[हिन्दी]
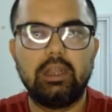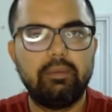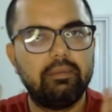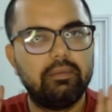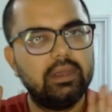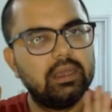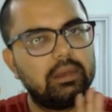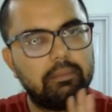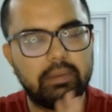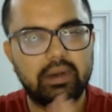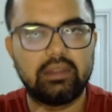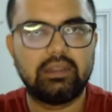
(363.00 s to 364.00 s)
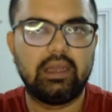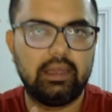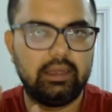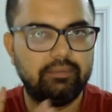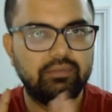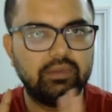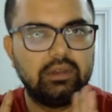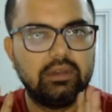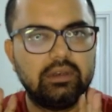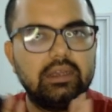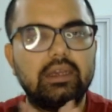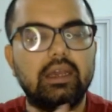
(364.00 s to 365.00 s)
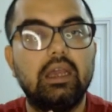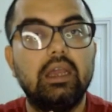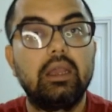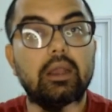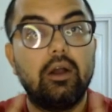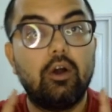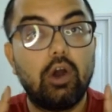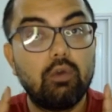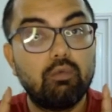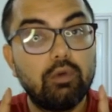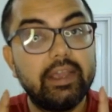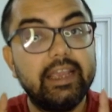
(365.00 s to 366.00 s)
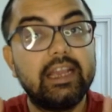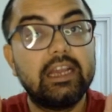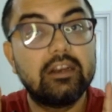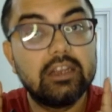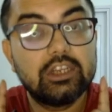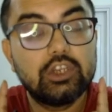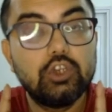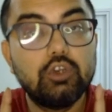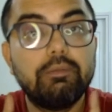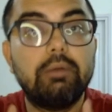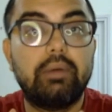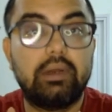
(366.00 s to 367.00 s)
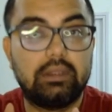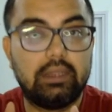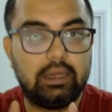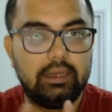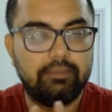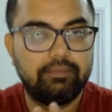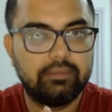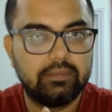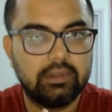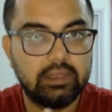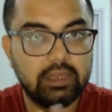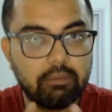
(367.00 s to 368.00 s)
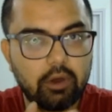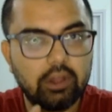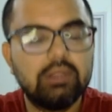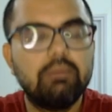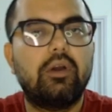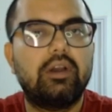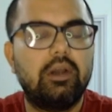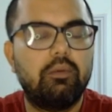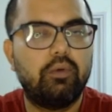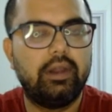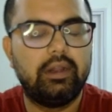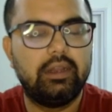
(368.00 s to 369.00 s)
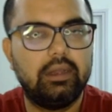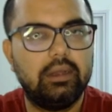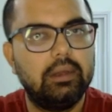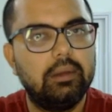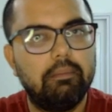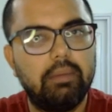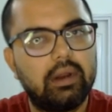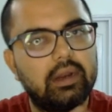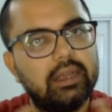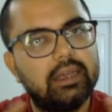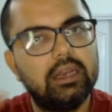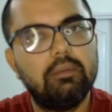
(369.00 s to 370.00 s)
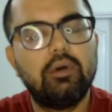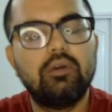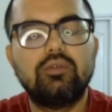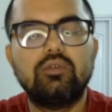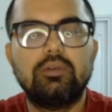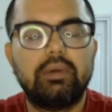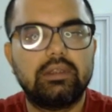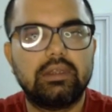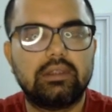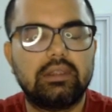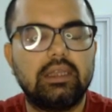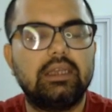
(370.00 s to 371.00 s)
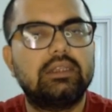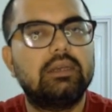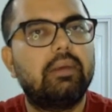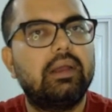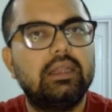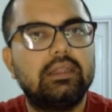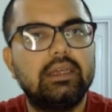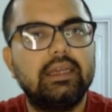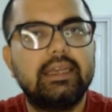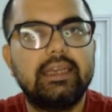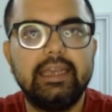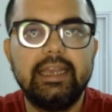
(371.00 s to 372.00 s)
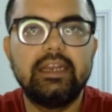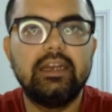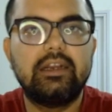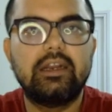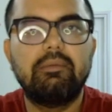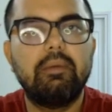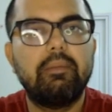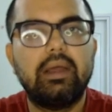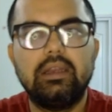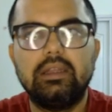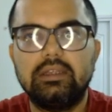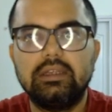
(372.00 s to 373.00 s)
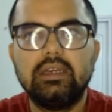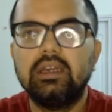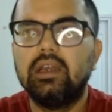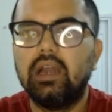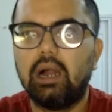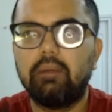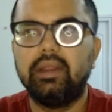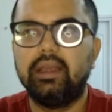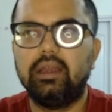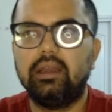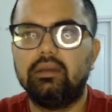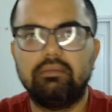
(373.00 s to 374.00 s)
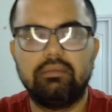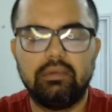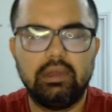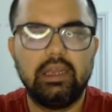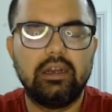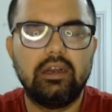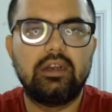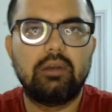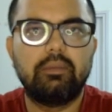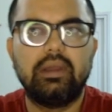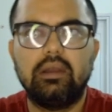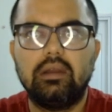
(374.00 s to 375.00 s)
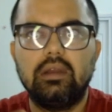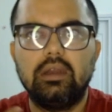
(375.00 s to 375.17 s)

भी, भी बढ़ता है ठीक है और वो एक रेशियो में बढ़ता है ये बहुत इंपॉर्टेंट पॉइंट है बढ़ने के लिए बहुत कुछ बढ़ सकता है जैसे मान लेते हैं कि एक लीटर में मान लीजिए अपने एक लीटर में